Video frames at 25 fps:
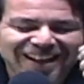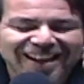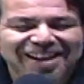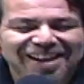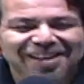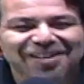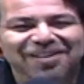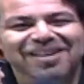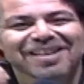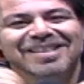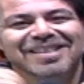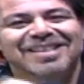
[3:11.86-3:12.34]

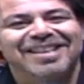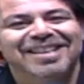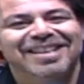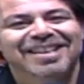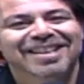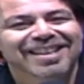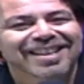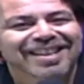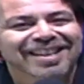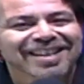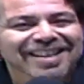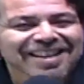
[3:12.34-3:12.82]
claro que sí.
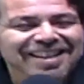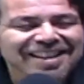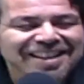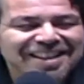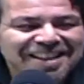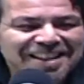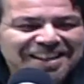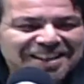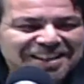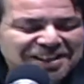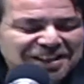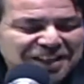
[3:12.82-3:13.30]

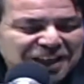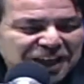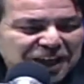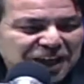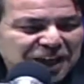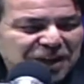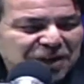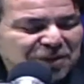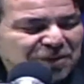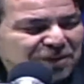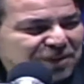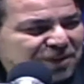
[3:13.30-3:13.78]

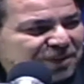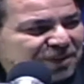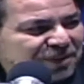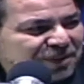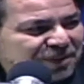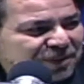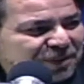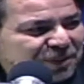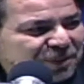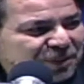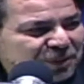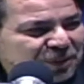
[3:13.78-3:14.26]
Sí, un,
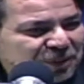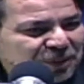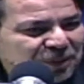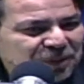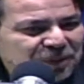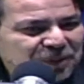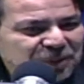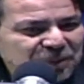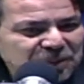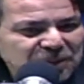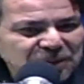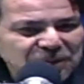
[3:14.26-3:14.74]

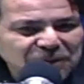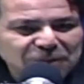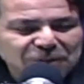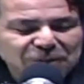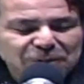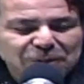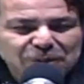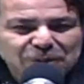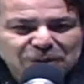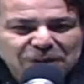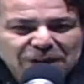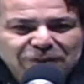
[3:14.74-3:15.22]

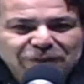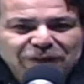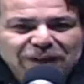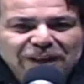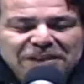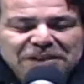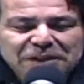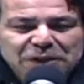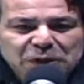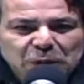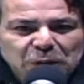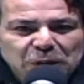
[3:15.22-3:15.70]
una
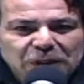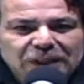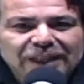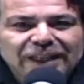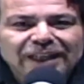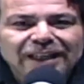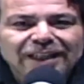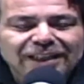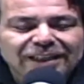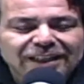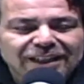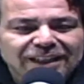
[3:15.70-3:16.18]

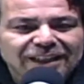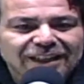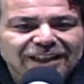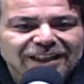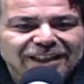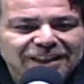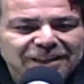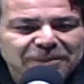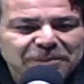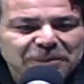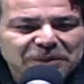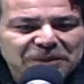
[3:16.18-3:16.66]
fiestota eh,
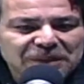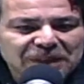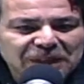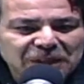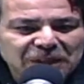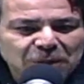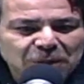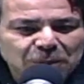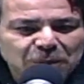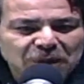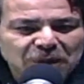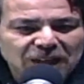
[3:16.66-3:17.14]
de Mustang
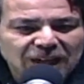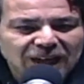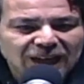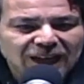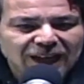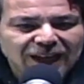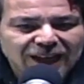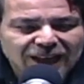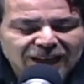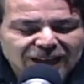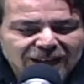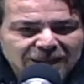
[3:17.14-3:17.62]
Club
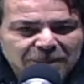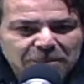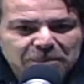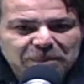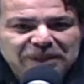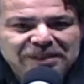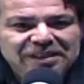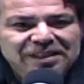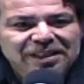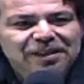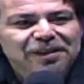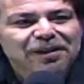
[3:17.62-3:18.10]
Guadalajara.
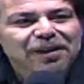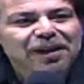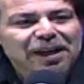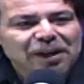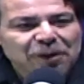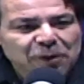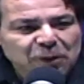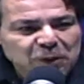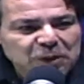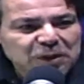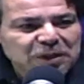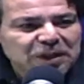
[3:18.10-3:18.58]
empezado
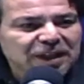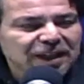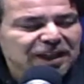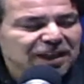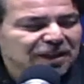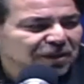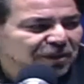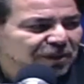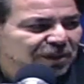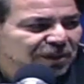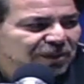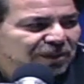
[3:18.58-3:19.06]
anoche
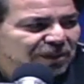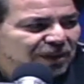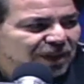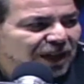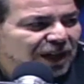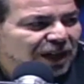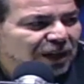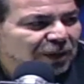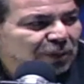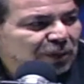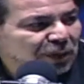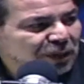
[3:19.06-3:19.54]
con la
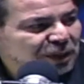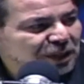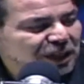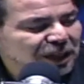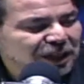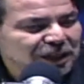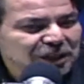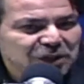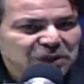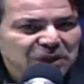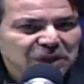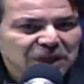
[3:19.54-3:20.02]
reunión
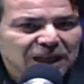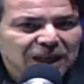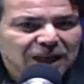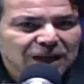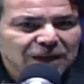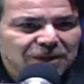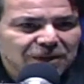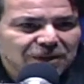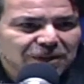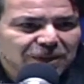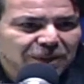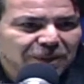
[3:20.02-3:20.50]

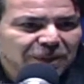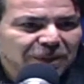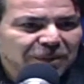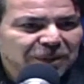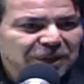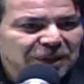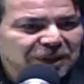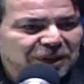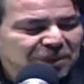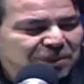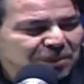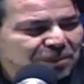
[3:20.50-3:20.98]
tradicional,
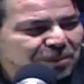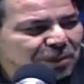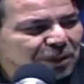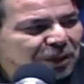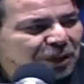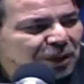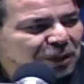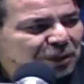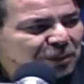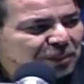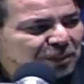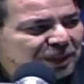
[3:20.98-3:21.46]
obviamente un
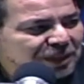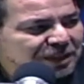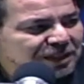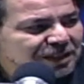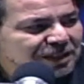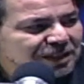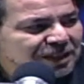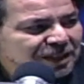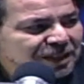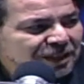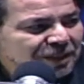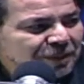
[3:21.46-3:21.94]
poquito
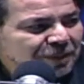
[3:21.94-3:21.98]
más,